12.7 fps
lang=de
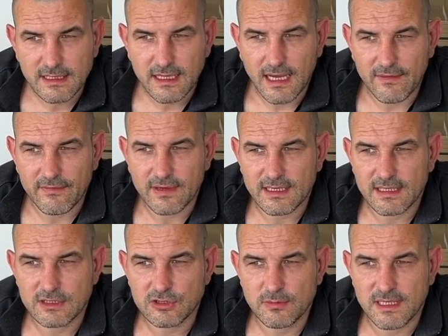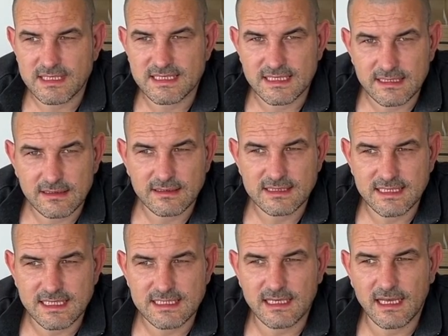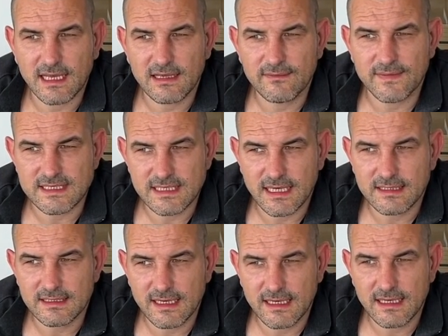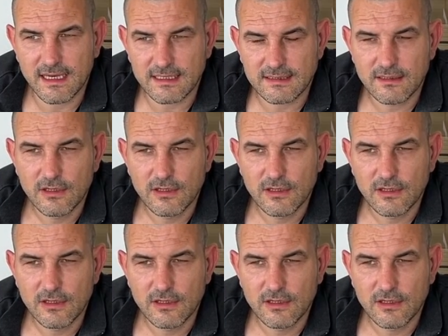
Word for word: einfach schon mal an sich einen sehr, sehr geringen Wasseranteil hat